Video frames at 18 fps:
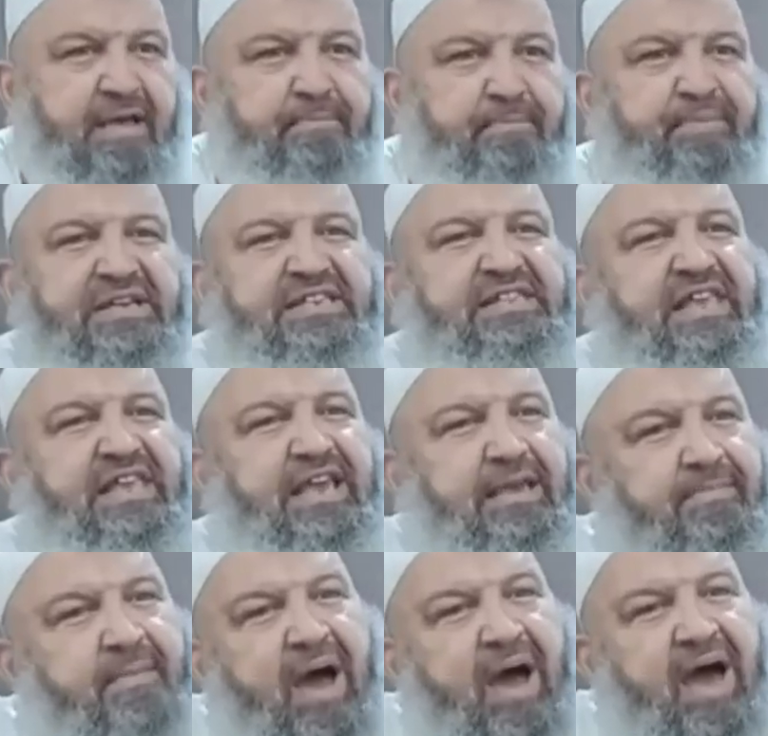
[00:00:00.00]

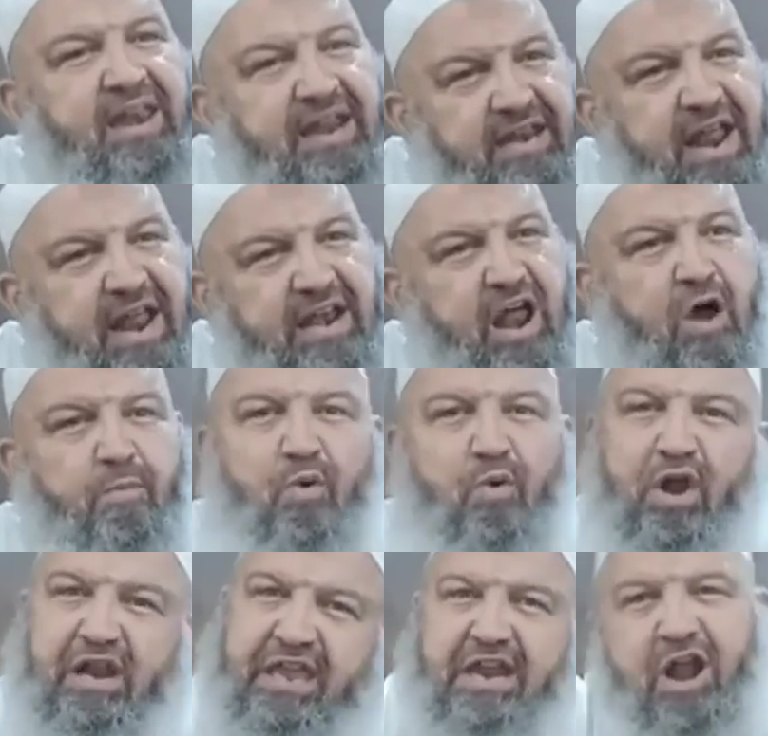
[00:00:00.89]
باستعمارنا لهم
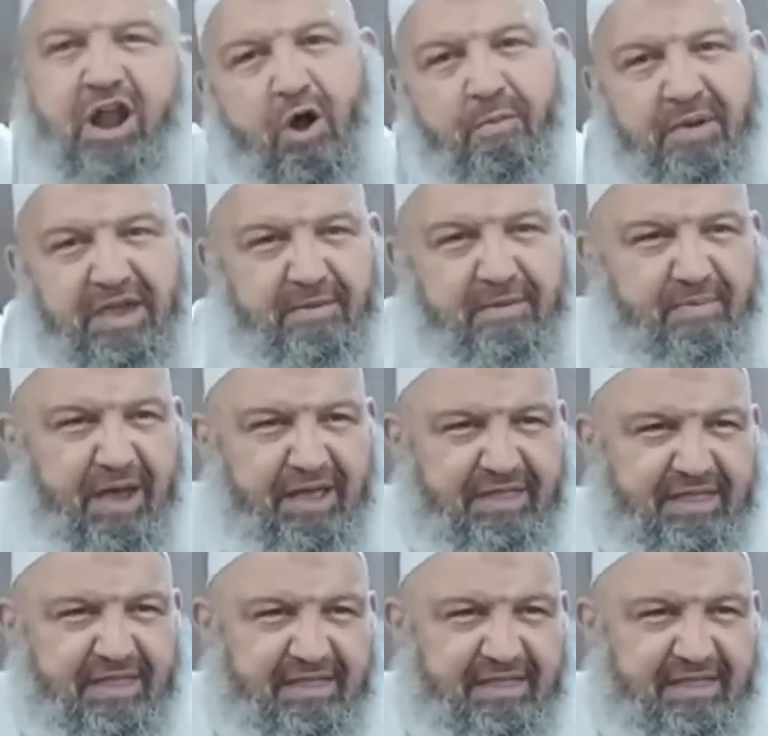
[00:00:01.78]
ولدينهم عباد